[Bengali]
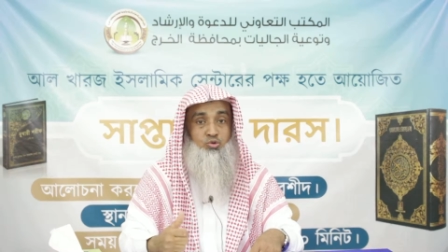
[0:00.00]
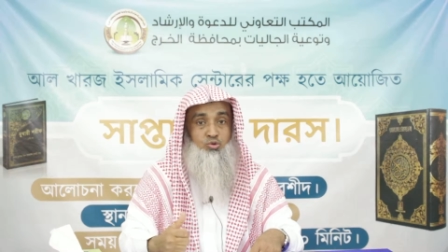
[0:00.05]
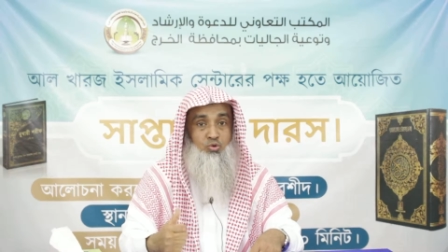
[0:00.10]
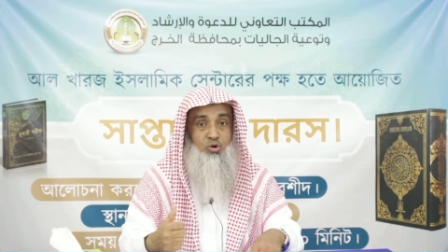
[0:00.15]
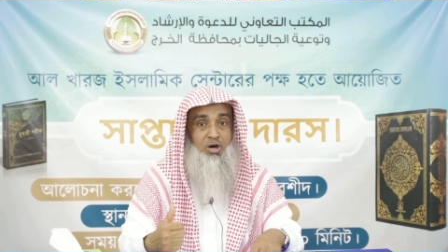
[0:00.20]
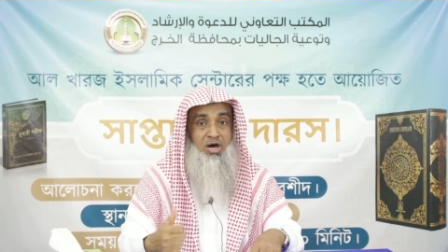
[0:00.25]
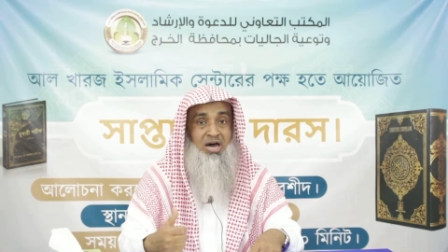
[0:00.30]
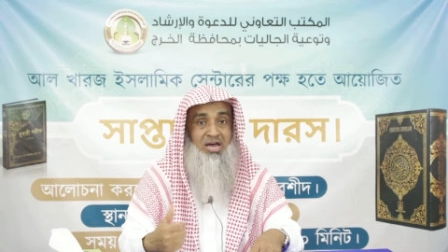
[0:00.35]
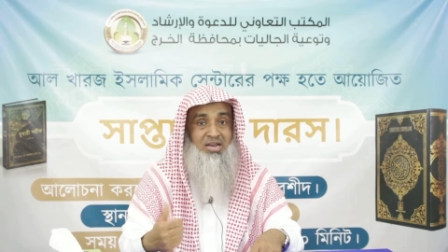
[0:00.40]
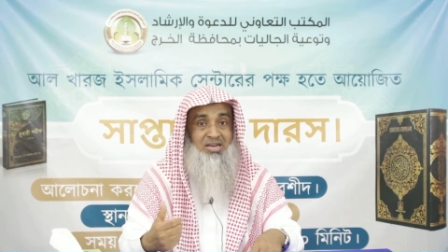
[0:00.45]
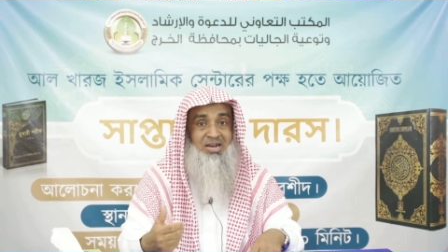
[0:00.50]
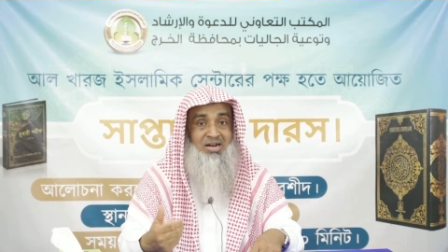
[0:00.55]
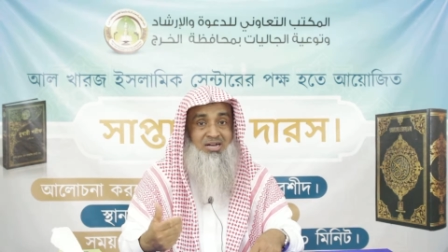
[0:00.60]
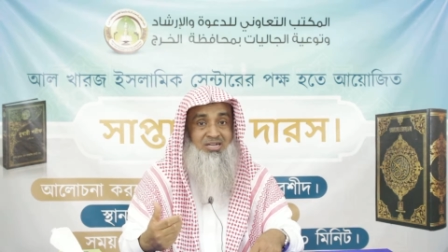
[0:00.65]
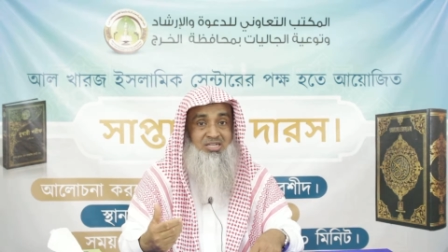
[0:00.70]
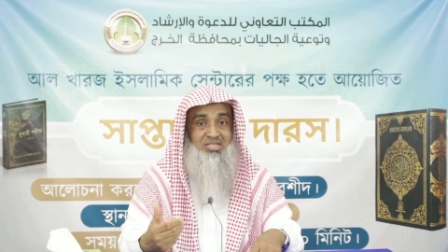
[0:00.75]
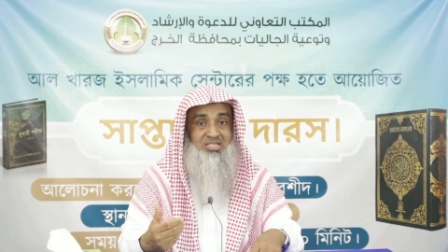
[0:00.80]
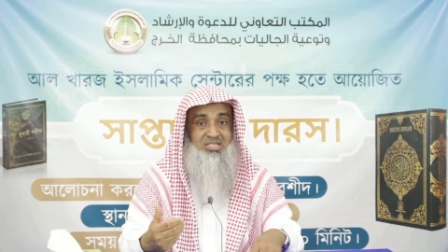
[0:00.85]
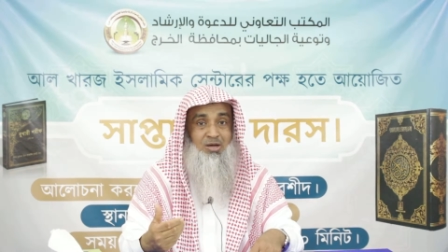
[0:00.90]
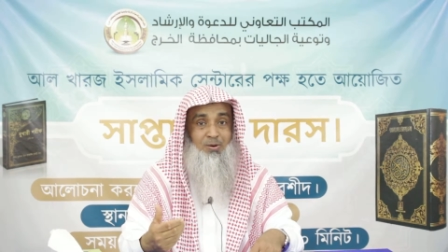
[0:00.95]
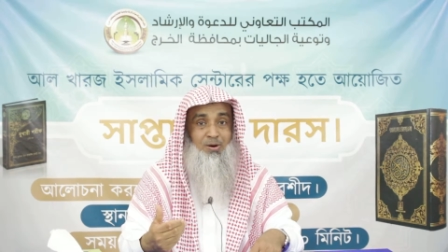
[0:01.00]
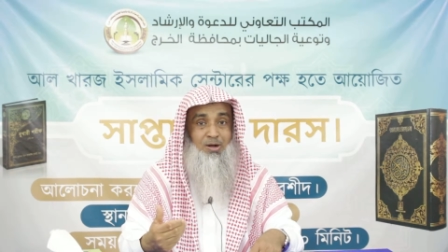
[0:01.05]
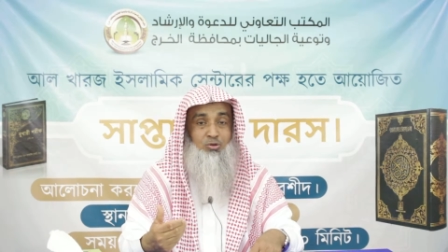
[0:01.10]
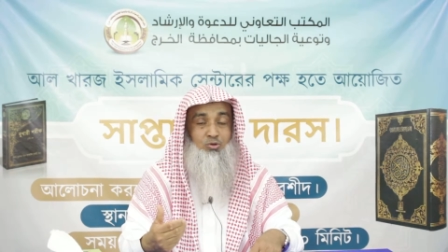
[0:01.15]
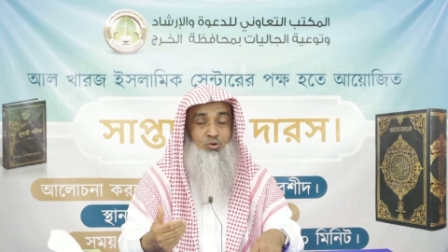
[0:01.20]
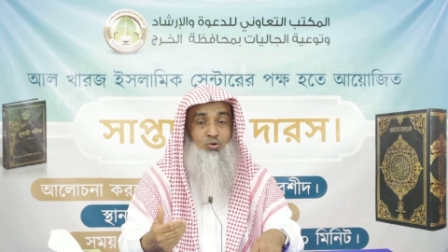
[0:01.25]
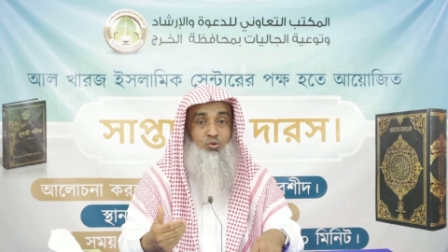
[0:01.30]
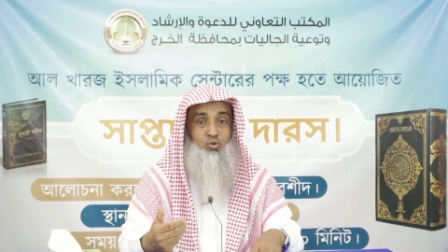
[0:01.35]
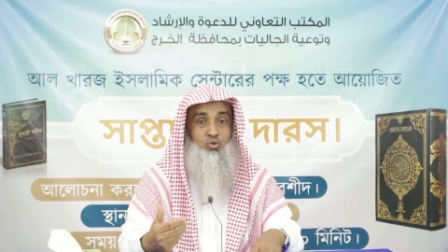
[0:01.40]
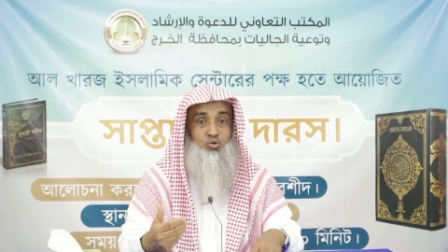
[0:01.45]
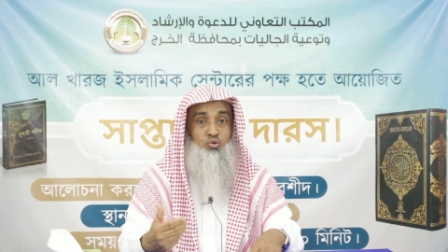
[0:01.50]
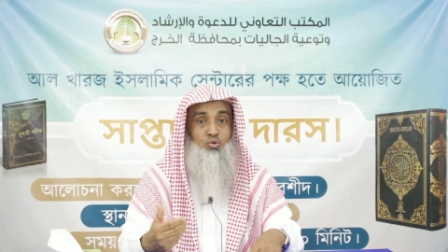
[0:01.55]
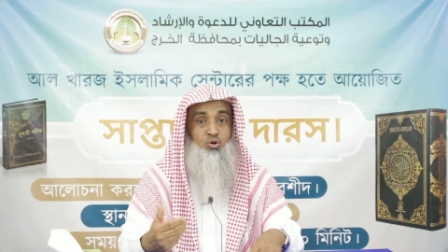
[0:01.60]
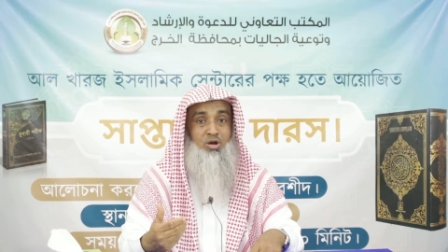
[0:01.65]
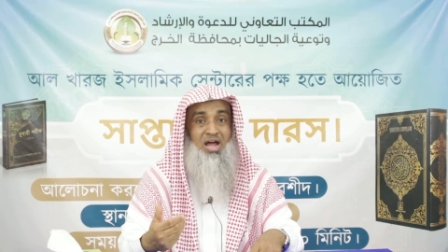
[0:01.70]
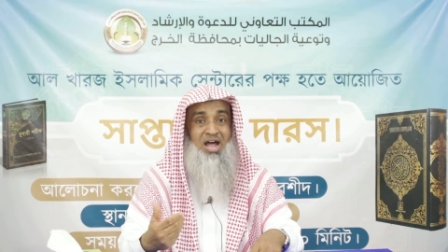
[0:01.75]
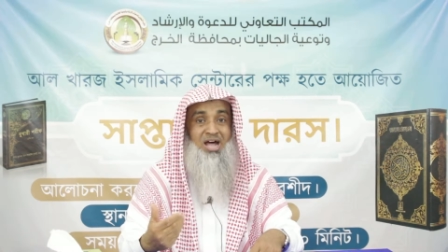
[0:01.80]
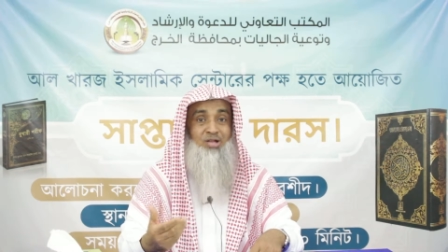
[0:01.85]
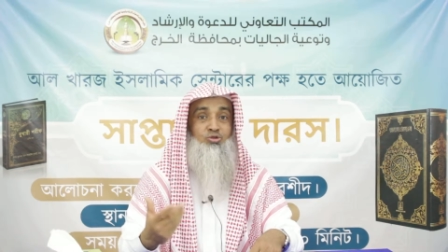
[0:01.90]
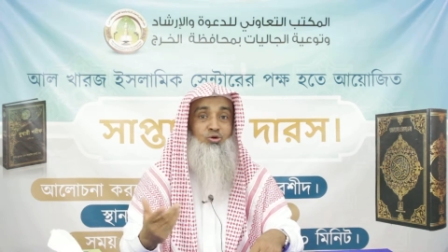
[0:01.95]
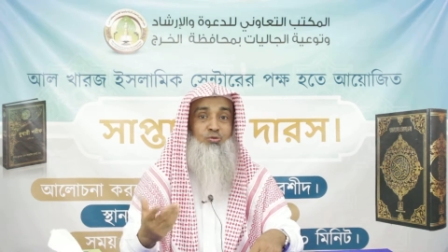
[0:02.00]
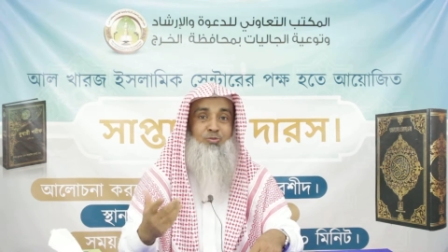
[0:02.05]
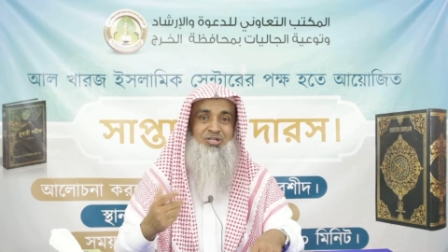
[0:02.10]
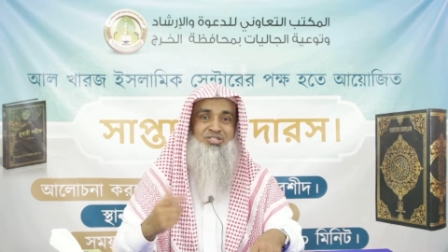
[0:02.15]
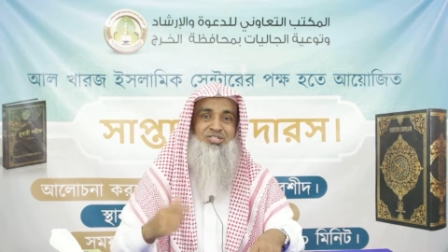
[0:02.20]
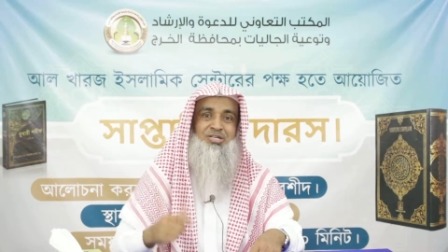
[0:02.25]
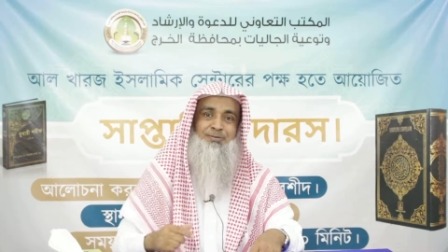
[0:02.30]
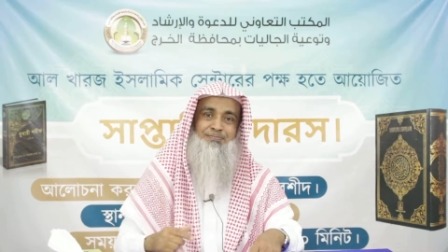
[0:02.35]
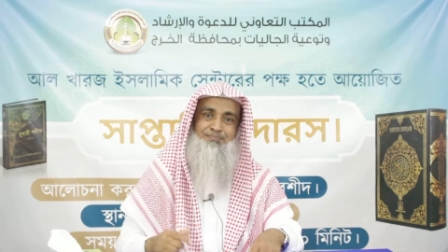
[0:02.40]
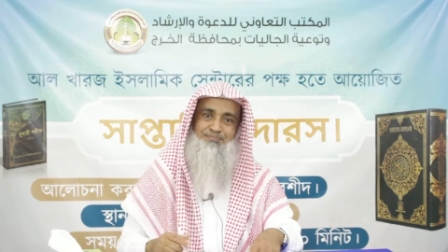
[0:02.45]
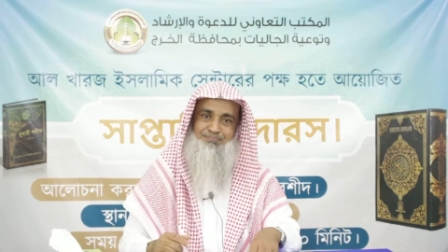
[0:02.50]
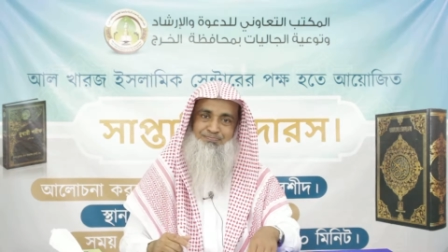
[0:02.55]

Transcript: দোয়া আল্লাহকে সাওয়ার জন্য কতগুলো আদব আছে